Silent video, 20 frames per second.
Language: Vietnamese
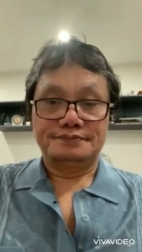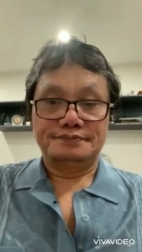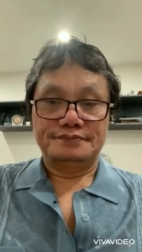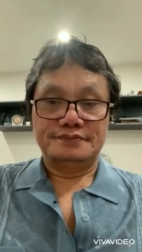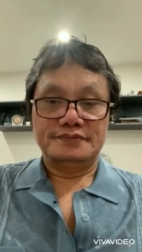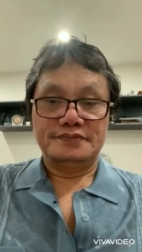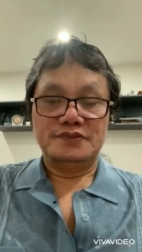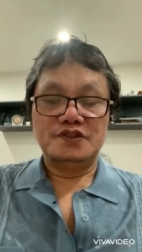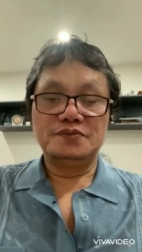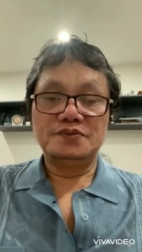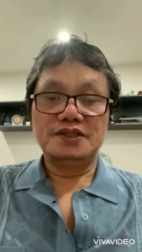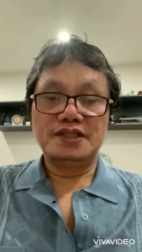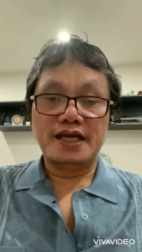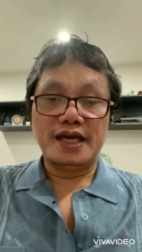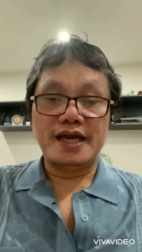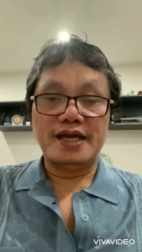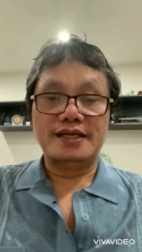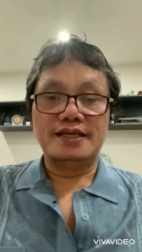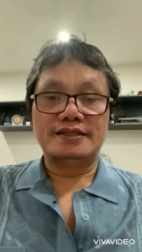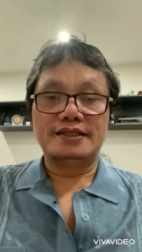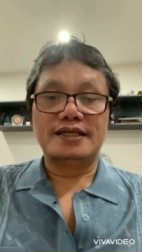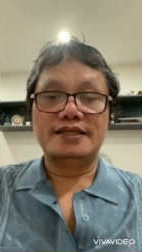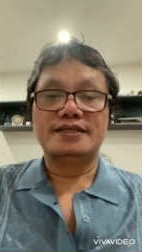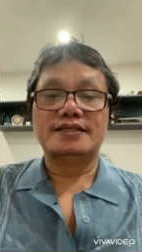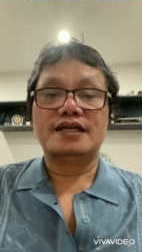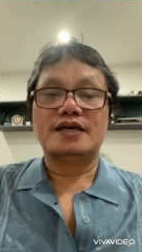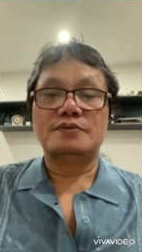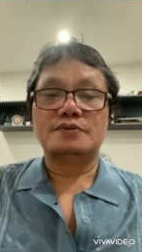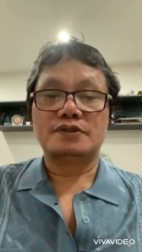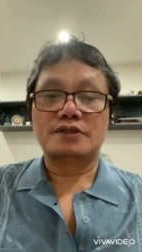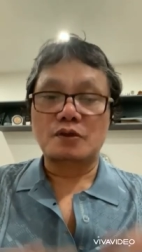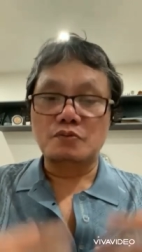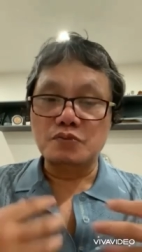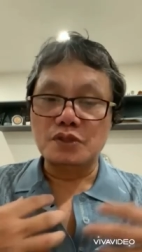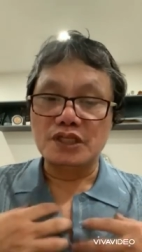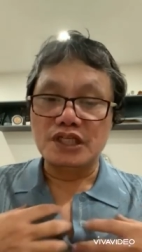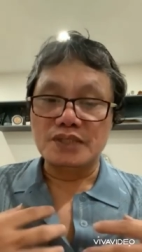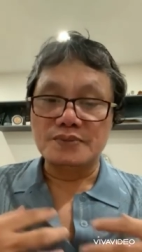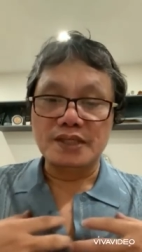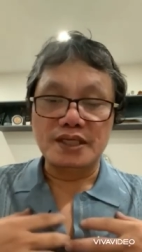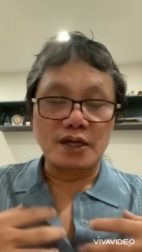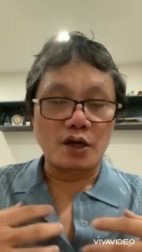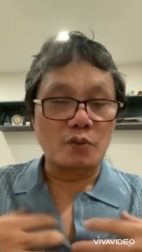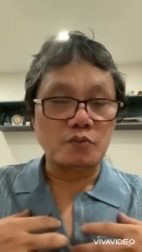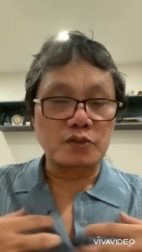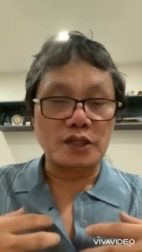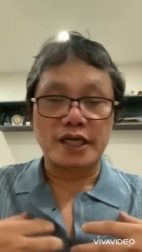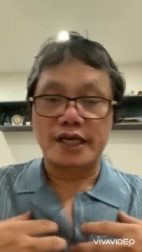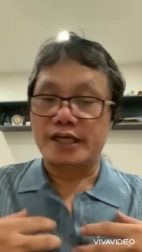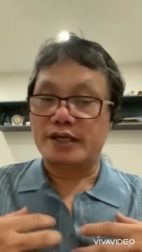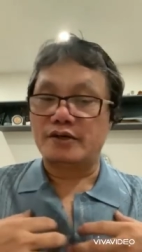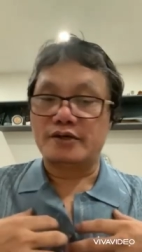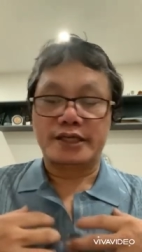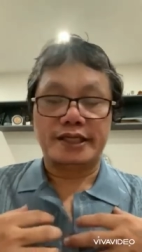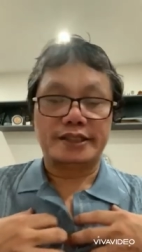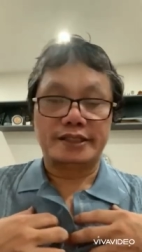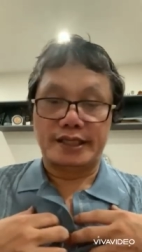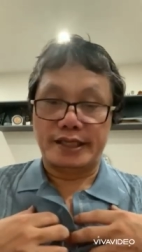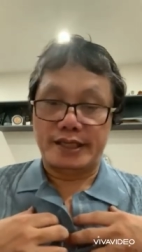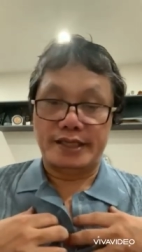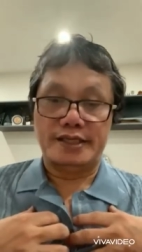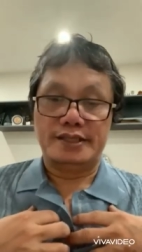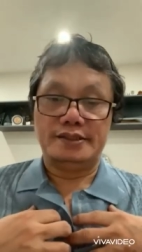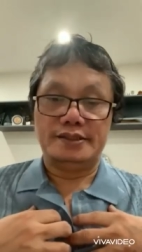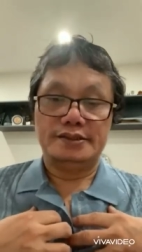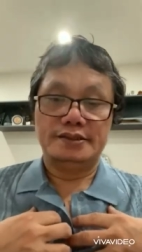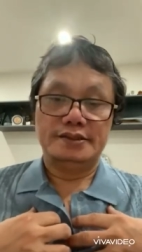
nhóm thứ hai là tại vì sao trong người mình không hề có kháng thể